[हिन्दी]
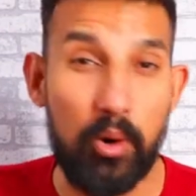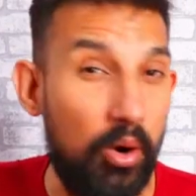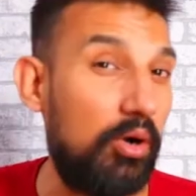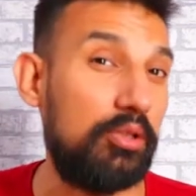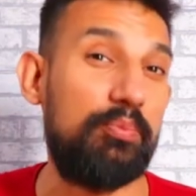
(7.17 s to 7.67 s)

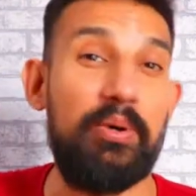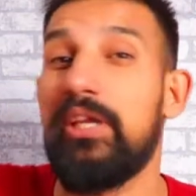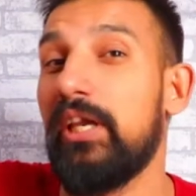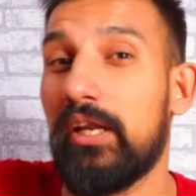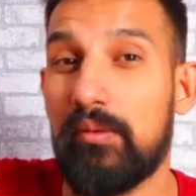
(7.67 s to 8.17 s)
बहुत
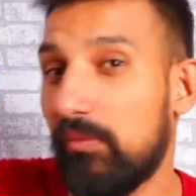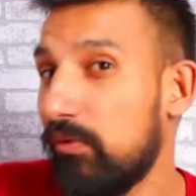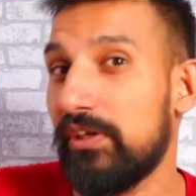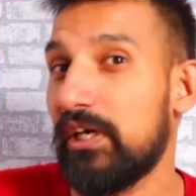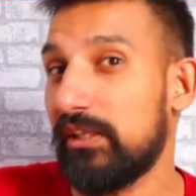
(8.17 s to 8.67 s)
बढ़िया एक
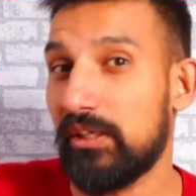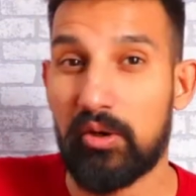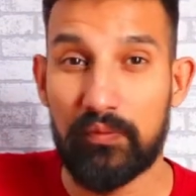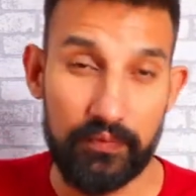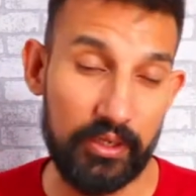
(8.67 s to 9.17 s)
मूवी जाती है
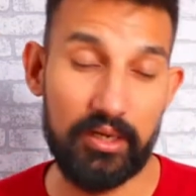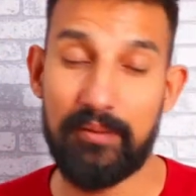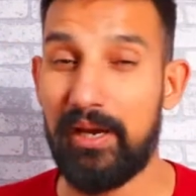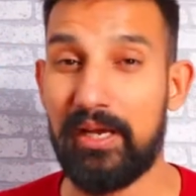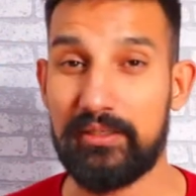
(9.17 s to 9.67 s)
और फिर
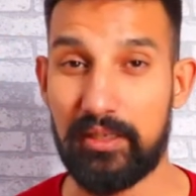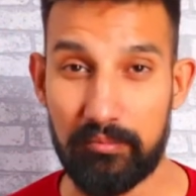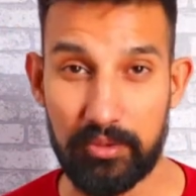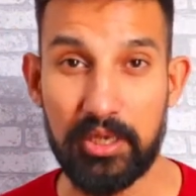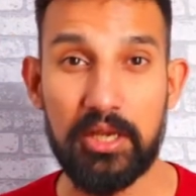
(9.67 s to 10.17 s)
हमारे
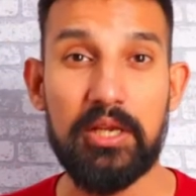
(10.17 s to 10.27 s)
सामने